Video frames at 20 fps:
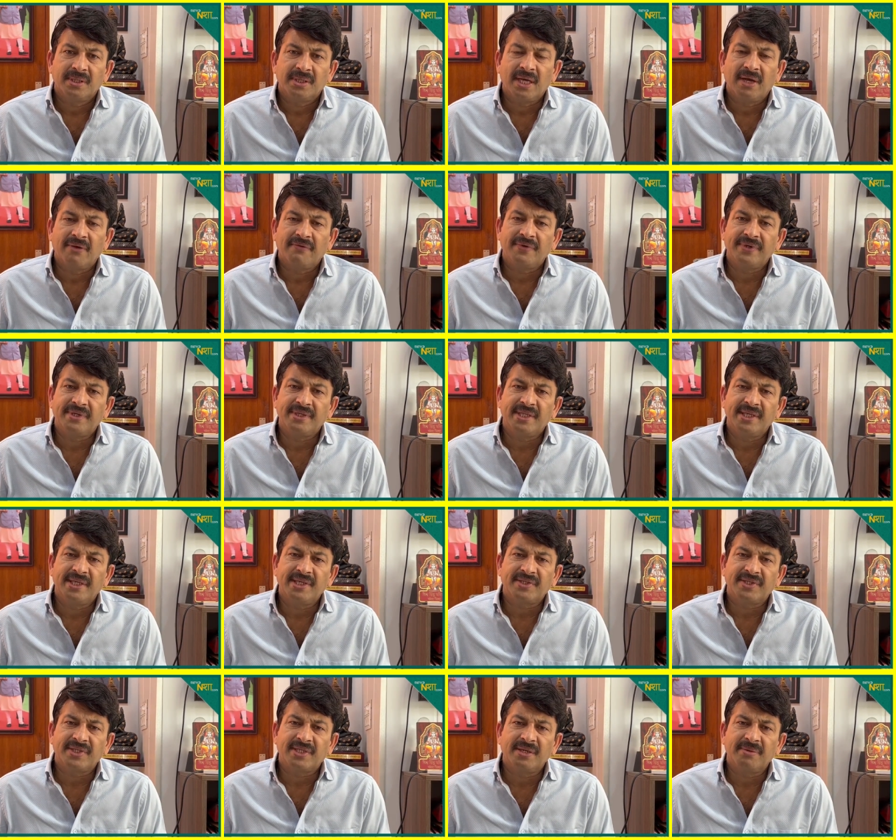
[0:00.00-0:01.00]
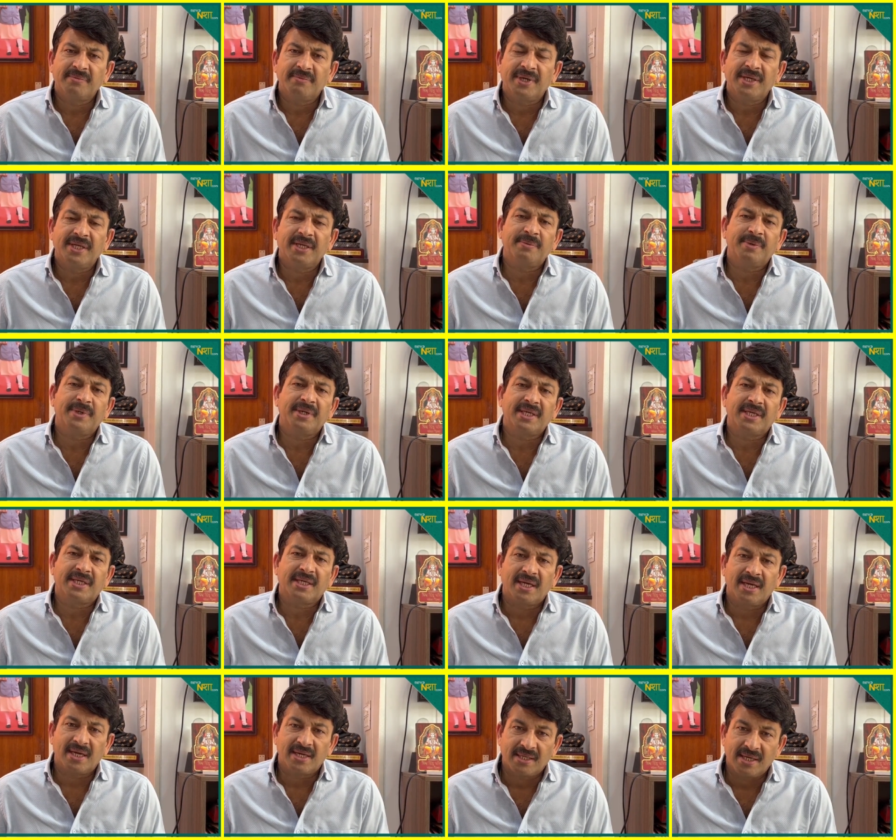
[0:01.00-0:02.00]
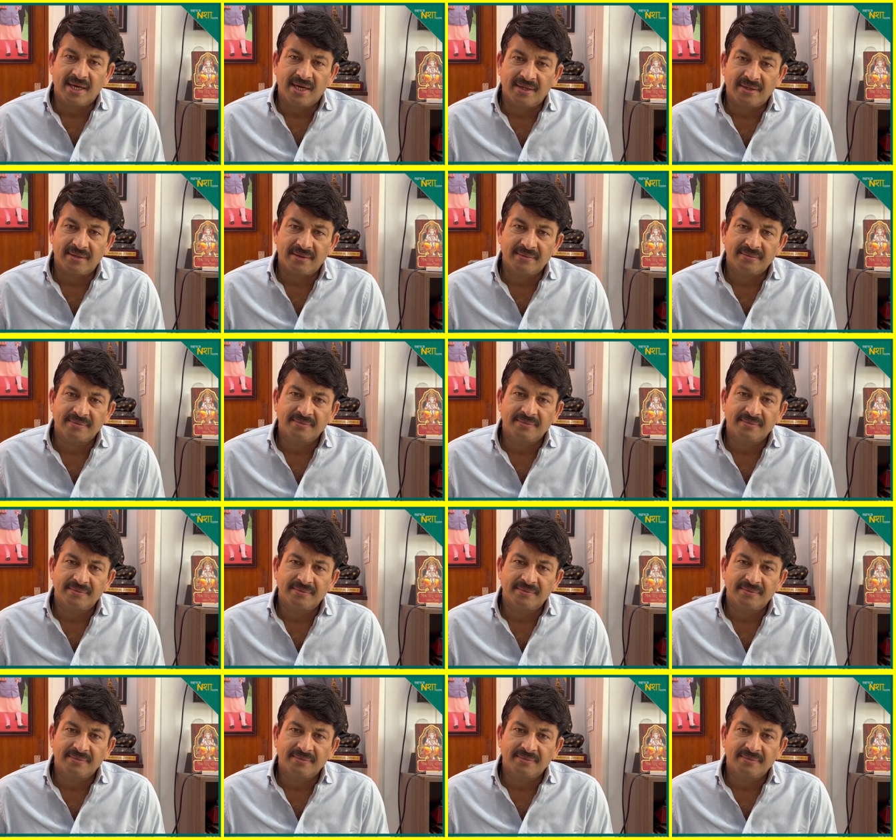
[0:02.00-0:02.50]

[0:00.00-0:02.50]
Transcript: या फिर देश के बड़े बड़े कलाकार